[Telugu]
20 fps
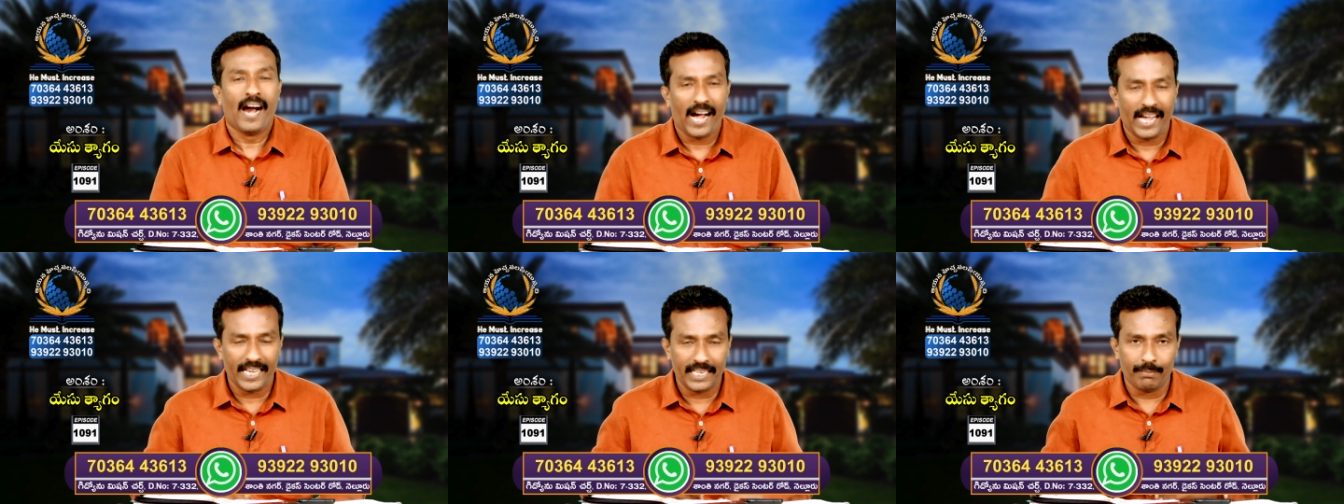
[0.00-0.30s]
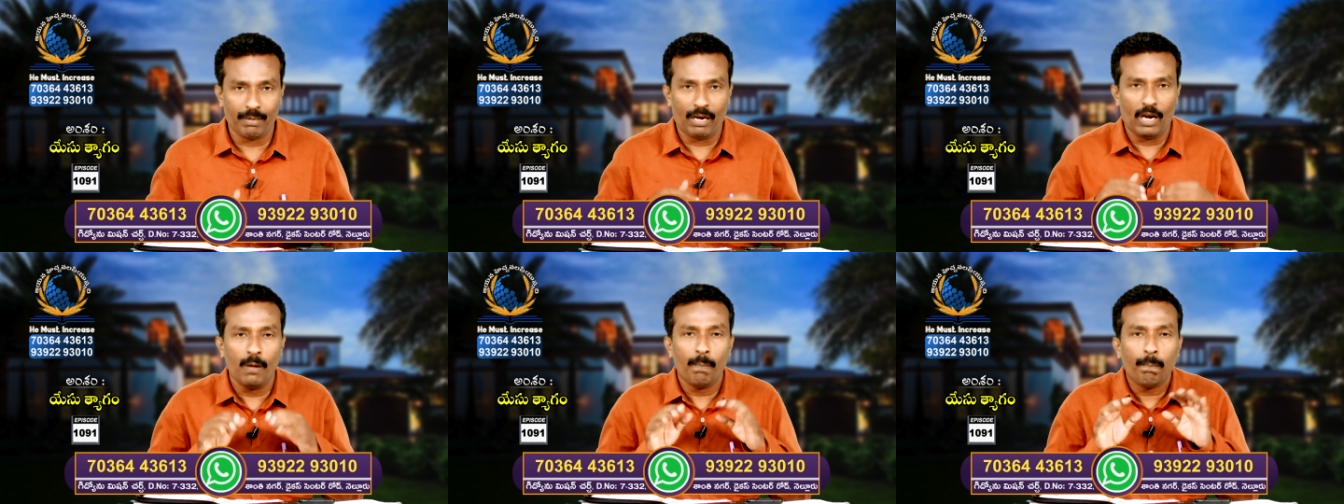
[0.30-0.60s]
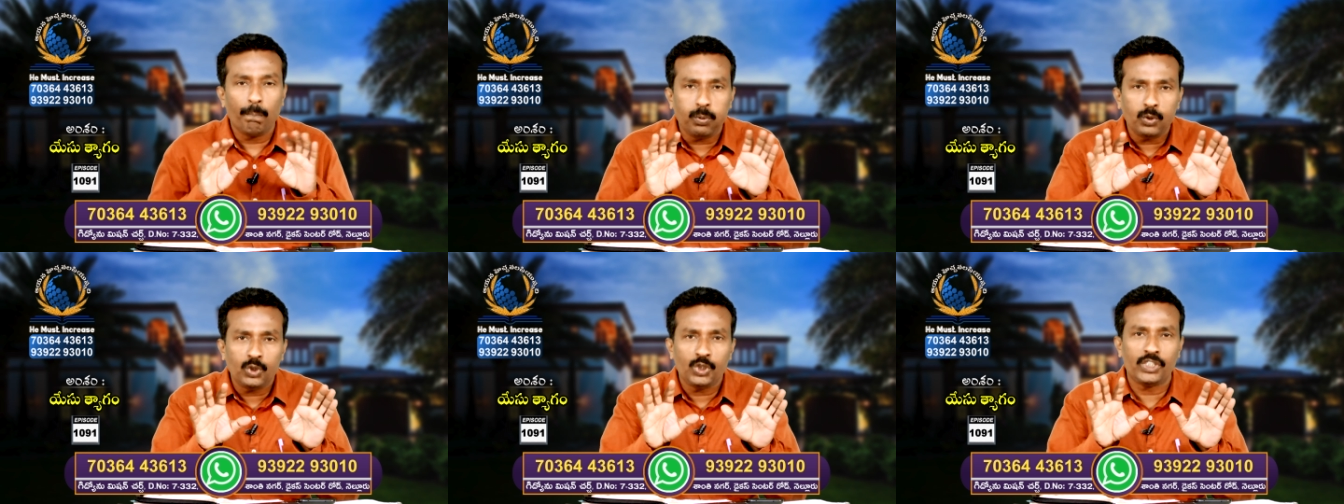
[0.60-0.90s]
ఆయన మనల్ని
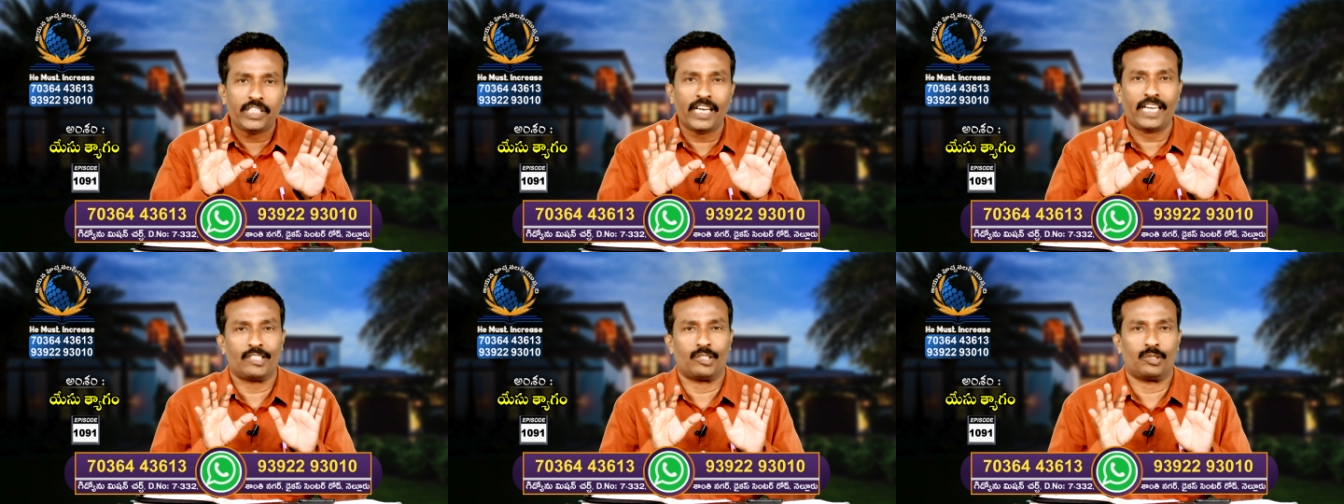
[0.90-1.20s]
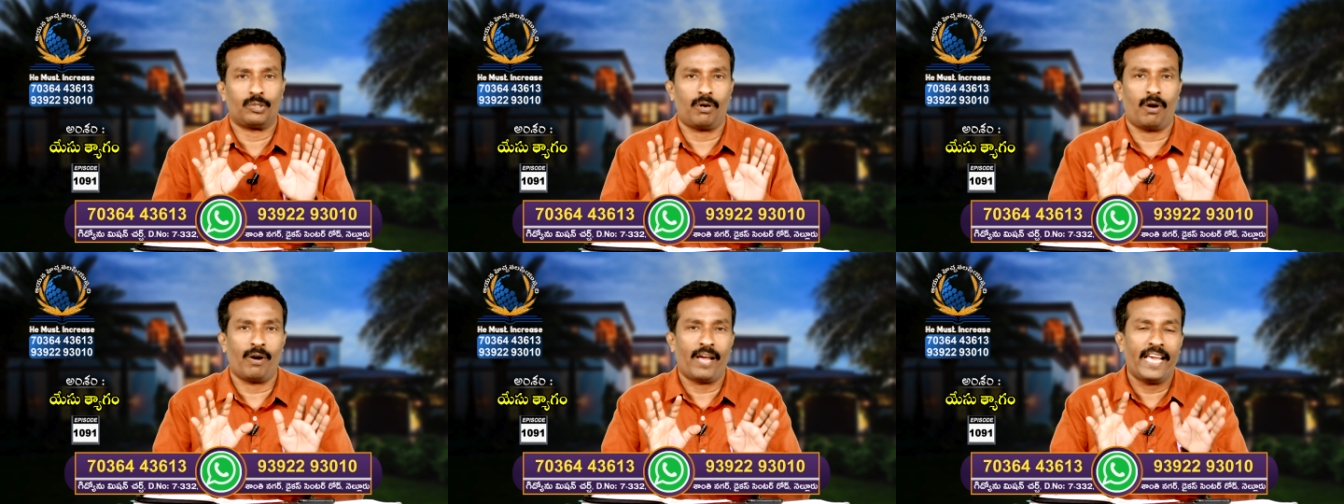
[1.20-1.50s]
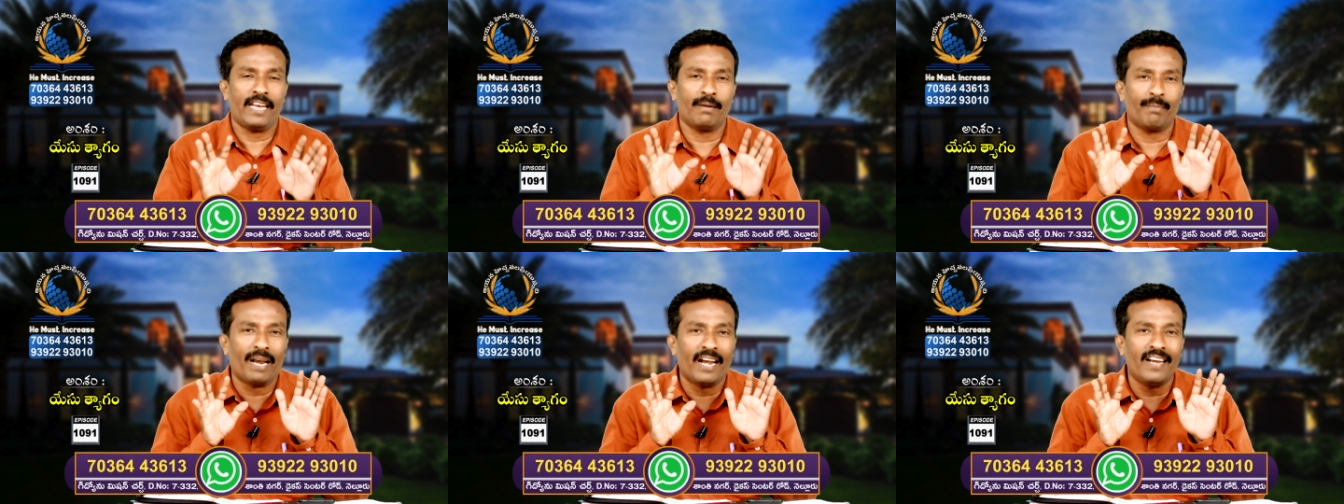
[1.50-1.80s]
పుష్ చేస్తున్నాడు
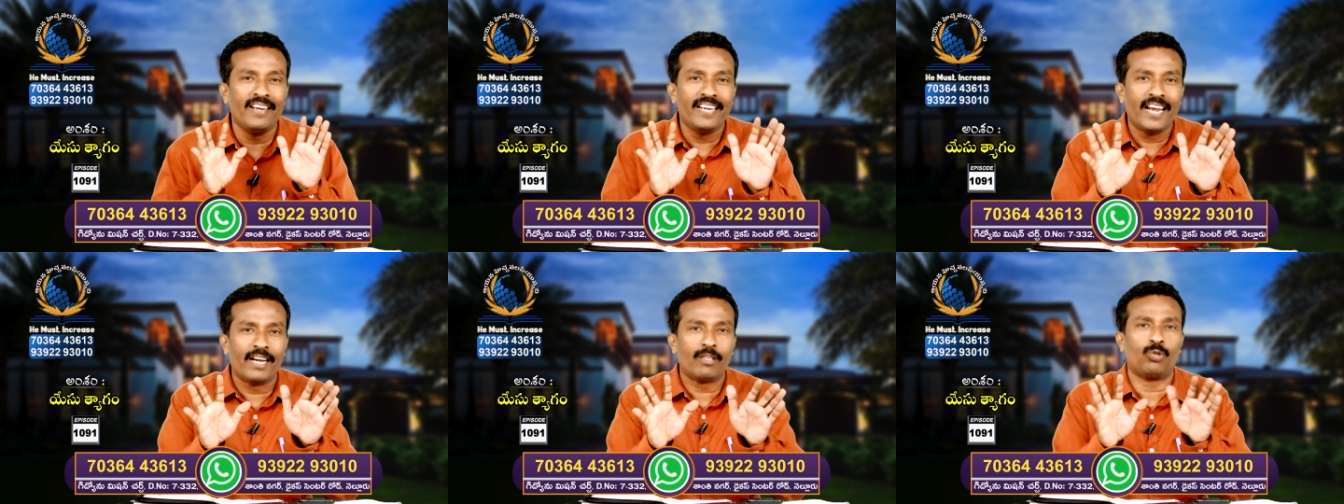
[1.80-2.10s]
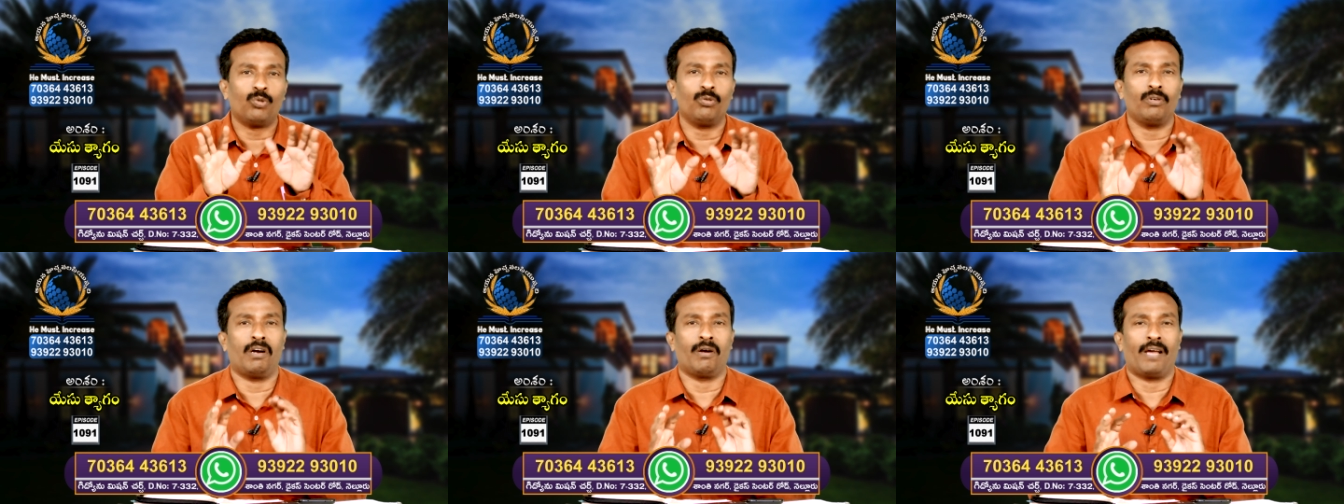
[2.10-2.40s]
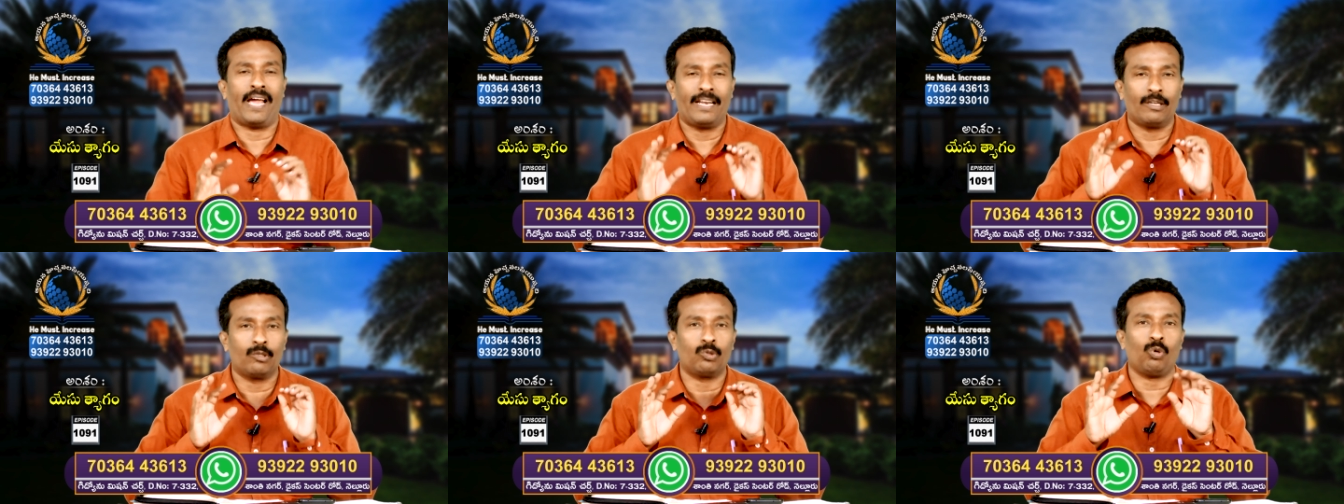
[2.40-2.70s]
ఆయన మనల్ని
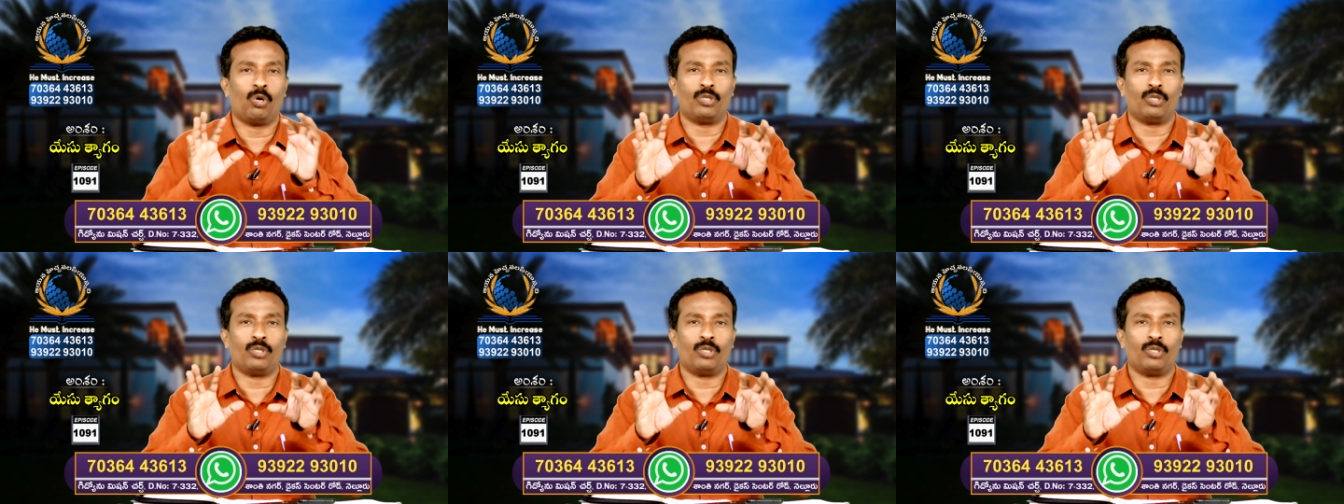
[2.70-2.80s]
నెడుతున్నాడు ఆయన